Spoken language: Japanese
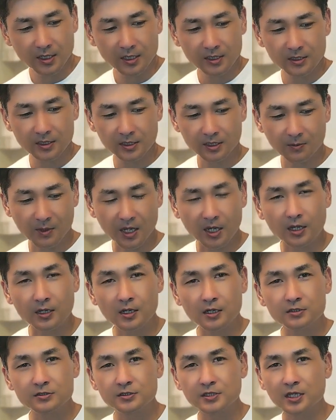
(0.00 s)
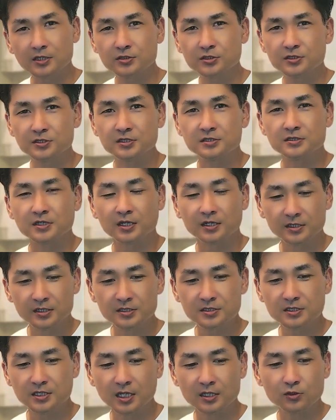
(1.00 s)
ただま価格安いですからね
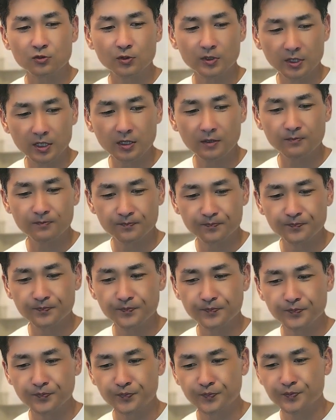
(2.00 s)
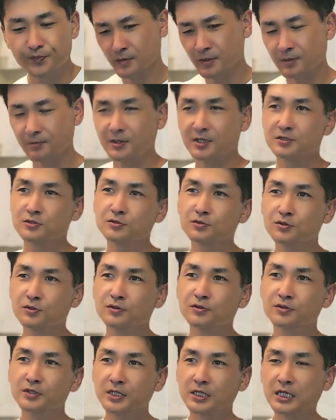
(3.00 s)
スタートはねうんまあ、その
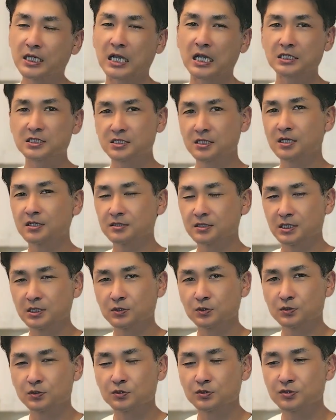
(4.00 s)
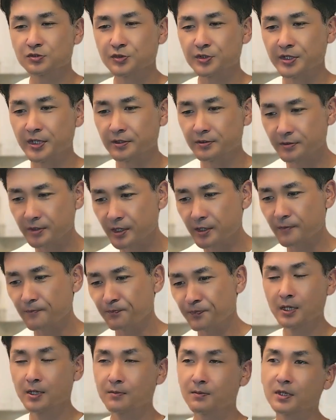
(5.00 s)
ように価値観って人それぞれなので、
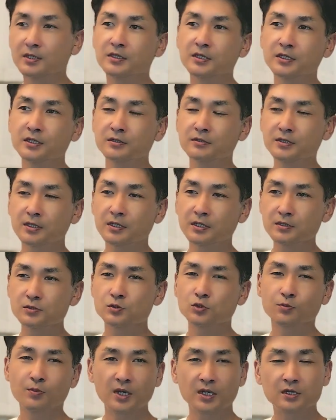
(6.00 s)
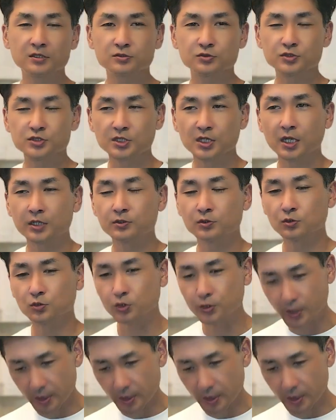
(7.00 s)
まあ、できるだけそのバランスをしっかりと取